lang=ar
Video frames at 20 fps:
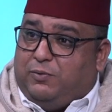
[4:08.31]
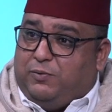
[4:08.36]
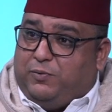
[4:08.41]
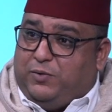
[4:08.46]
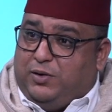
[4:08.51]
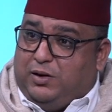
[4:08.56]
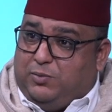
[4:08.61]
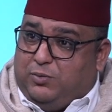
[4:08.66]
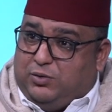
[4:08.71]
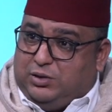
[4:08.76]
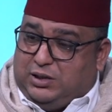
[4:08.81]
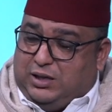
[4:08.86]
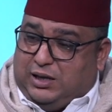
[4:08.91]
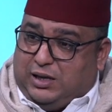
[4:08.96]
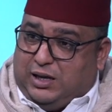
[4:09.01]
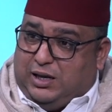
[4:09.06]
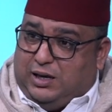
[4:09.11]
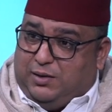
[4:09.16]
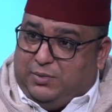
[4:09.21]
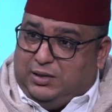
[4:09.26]
في
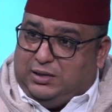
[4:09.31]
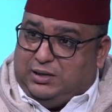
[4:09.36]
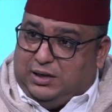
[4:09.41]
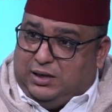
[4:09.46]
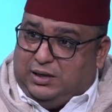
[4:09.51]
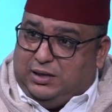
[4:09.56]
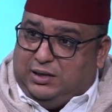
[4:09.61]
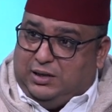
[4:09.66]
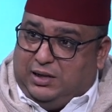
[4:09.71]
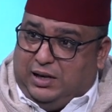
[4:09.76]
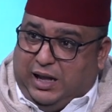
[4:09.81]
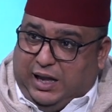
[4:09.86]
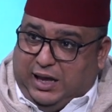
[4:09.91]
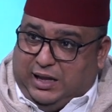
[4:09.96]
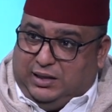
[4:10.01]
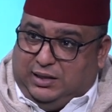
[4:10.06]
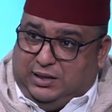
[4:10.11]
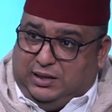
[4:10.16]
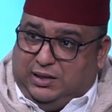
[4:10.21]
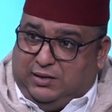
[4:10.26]
الموسيقى مثلا
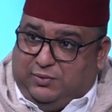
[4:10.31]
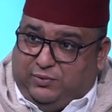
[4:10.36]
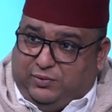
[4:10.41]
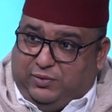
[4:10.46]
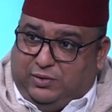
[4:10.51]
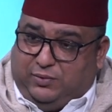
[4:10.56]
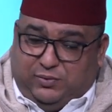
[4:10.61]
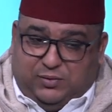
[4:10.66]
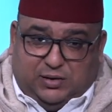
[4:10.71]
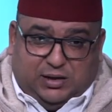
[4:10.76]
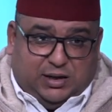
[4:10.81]
العاديه في,